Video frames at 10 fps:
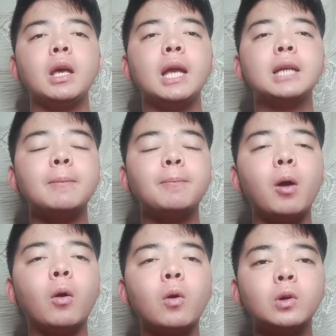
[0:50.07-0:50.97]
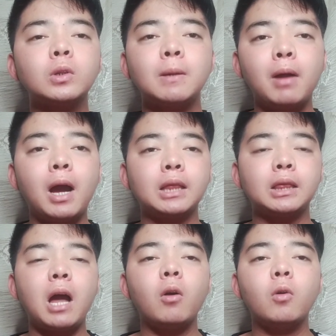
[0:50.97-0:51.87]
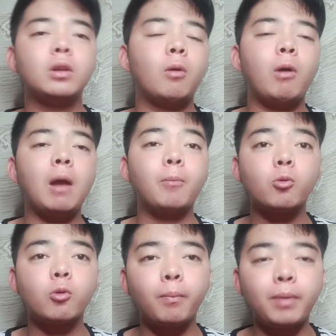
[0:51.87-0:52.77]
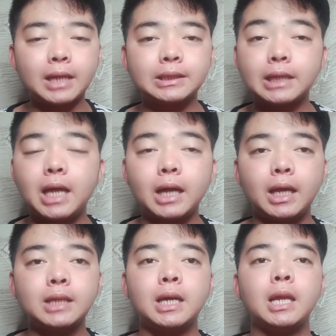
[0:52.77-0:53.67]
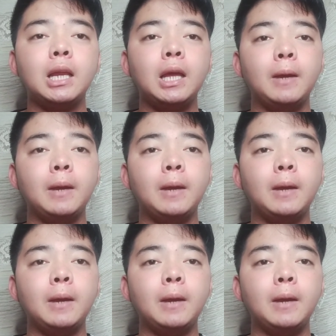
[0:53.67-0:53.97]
isa po ako sa mga tao na wala pong kumpiyansa sa aking sarili